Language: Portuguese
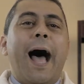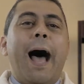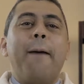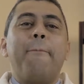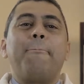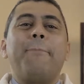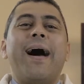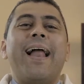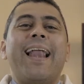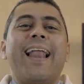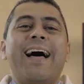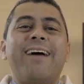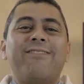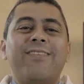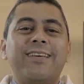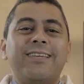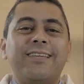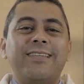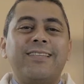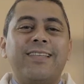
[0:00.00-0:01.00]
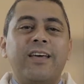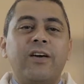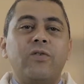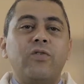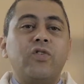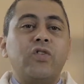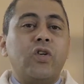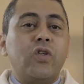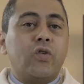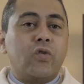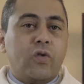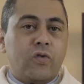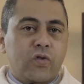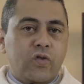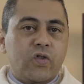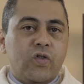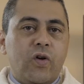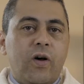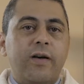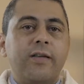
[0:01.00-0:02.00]
a palavra de Deus que
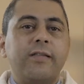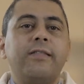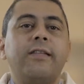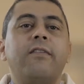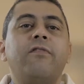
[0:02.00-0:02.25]
todos nós